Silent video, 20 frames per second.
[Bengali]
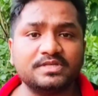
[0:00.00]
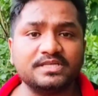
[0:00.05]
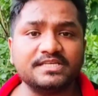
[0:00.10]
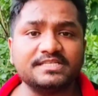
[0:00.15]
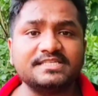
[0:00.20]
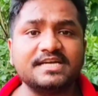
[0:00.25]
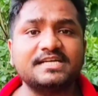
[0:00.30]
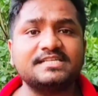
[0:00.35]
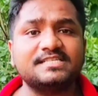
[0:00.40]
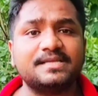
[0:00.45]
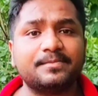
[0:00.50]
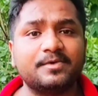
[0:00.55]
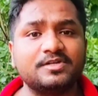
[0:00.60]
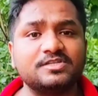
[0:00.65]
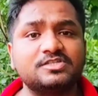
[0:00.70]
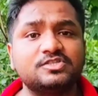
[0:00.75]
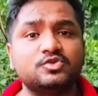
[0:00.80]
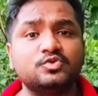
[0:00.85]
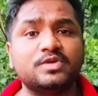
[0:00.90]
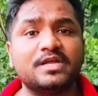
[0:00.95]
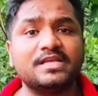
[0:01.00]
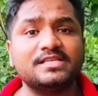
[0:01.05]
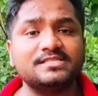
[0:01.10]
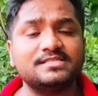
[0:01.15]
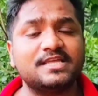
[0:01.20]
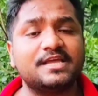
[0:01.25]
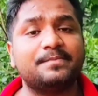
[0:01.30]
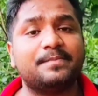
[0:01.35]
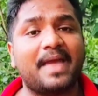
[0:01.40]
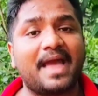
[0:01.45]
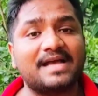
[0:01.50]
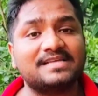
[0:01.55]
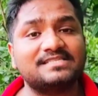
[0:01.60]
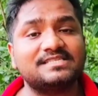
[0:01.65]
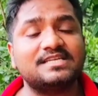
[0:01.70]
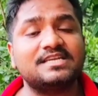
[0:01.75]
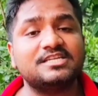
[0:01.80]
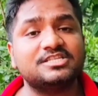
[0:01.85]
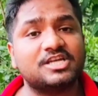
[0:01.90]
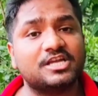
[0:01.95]
টিচার্স এবং স্টুডেন্টসদের
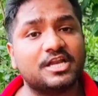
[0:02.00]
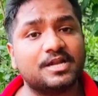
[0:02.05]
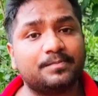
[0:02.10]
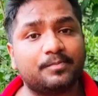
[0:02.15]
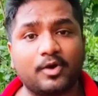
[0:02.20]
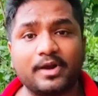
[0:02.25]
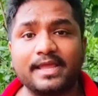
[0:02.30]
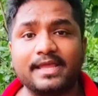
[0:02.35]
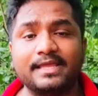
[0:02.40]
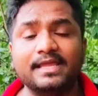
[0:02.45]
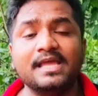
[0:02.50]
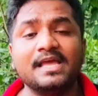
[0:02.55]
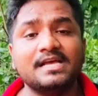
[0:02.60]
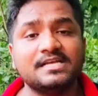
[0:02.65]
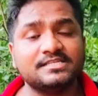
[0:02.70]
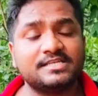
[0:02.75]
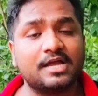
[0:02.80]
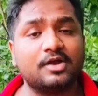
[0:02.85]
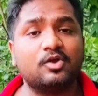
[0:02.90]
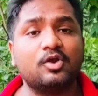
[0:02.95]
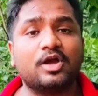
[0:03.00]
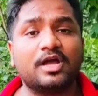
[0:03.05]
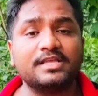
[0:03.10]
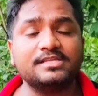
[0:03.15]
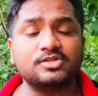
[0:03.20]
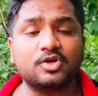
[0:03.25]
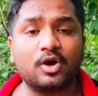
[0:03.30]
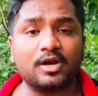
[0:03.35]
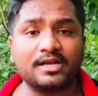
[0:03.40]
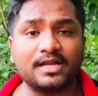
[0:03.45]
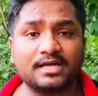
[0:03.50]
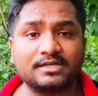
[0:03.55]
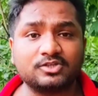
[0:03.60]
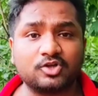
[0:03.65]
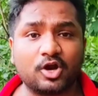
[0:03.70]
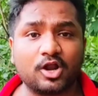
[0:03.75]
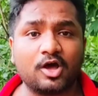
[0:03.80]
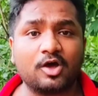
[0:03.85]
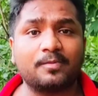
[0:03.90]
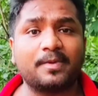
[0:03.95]
ভ্যাকসিনেশনের পরেই সেগুলোকে কন্ডাক্ট
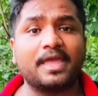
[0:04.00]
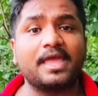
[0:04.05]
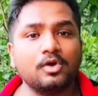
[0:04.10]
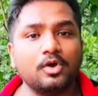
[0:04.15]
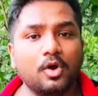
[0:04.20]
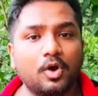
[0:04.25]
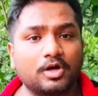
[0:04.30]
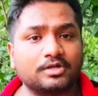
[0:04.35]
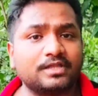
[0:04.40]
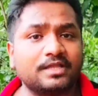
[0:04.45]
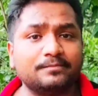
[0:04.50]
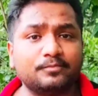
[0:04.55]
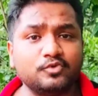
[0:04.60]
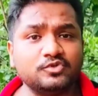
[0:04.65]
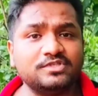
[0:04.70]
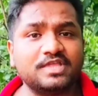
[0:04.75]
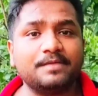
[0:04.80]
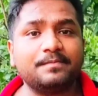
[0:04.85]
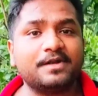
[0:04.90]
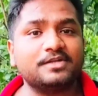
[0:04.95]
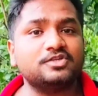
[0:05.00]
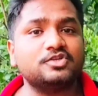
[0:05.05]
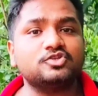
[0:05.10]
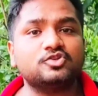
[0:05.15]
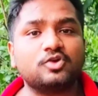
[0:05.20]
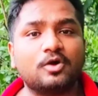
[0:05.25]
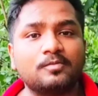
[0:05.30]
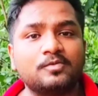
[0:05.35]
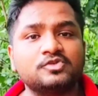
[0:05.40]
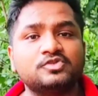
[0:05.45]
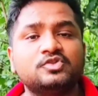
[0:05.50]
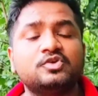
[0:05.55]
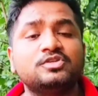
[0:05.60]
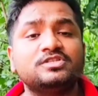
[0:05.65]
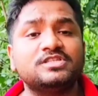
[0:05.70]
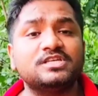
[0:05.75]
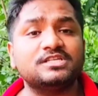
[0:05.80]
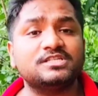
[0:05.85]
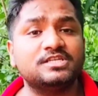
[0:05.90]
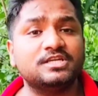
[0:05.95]
করা হবে অর্থাৎ বুঝতেই পারছো সমস্ত
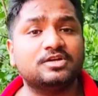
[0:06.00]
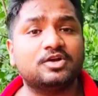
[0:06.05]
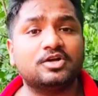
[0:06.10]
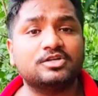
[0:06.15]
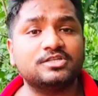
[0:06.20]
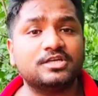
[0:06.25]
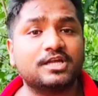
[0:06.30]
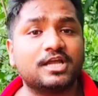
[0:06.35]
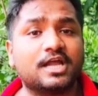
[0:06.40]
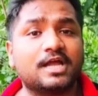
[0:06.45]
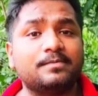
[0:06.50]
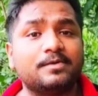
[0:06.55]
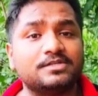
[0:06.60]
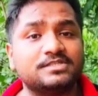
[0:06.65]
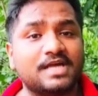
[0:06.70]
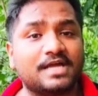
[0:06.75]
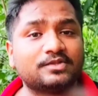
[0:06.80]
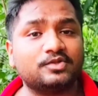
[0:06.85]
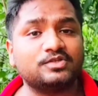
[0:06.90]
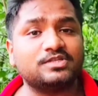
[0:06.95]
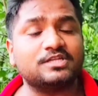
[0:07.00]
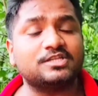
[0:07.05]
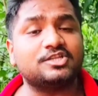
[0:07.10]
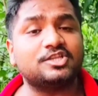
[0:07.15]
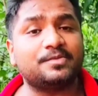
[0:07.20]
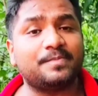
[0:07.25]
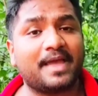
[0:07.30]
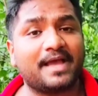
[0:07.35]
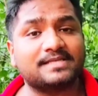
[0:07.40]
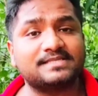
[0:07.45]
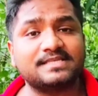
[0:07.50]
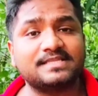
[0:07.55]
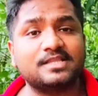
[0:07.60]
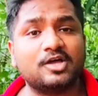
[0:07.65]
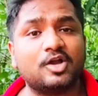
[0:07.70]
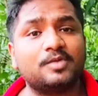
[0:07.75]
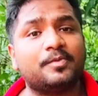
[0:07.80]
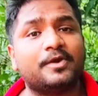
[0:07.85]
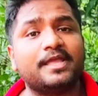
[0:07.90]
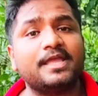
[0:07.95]
হচ্ছে শিক্ষক শিক্ষিকা এবং ছাত্রছাত্রীদের ভ্যাকসিন
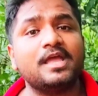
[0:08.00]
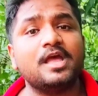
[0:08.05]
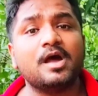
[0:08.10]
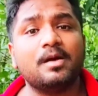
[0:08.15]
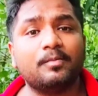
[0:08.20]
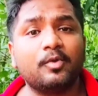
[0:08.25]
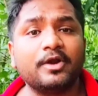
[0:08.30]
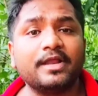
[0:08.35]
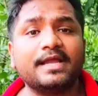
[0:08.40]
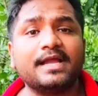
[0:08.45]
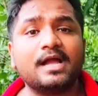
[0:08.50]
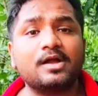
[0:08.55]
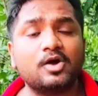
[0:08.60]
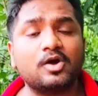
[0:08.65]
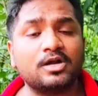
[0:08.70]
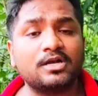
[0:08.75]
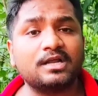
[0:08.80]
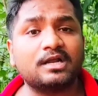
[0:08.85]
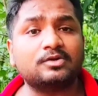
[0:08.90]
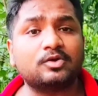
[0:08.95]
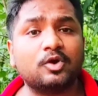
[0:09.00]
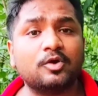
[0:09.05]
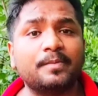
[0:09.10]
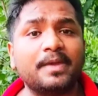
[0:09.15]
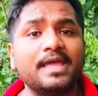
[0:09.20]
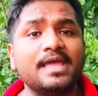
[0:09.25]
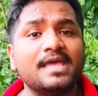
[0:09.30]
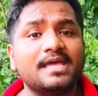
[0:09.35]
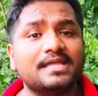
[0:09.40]
দেওয়ার পরেই পরীক্ষা কন্ডাক্ট করবে